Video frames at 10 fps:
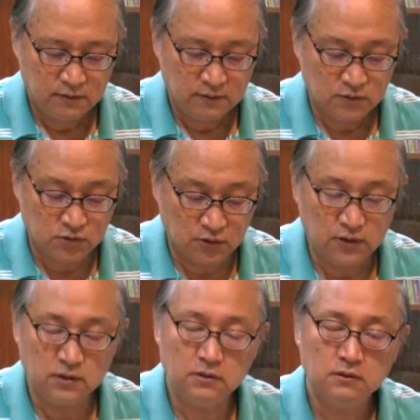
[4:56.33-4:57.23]
所
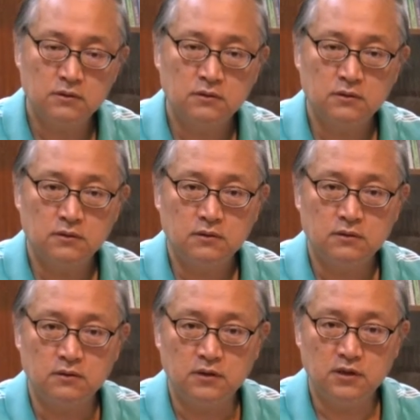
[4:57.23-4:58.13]
以，
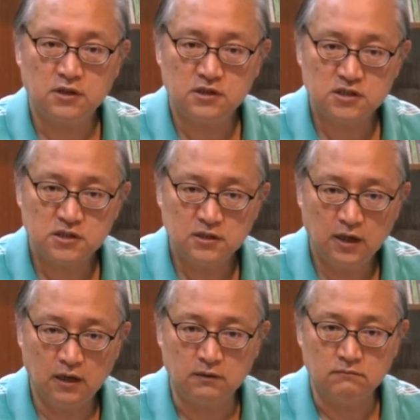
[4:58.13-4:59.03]
一个记
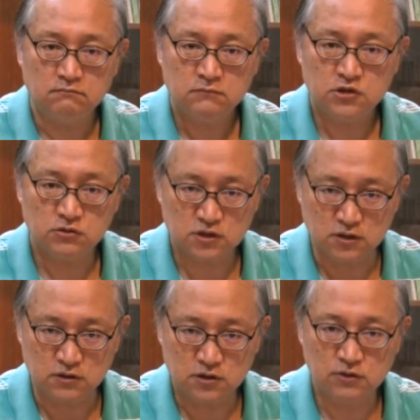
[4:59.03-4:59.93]
号就
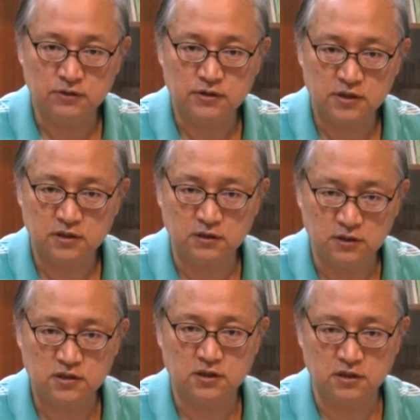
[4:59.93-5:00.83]
拯救了这个以
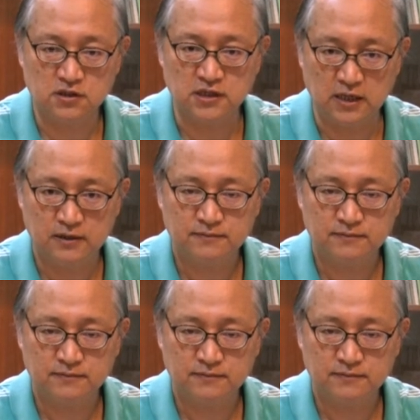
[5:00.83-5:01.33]
色列家。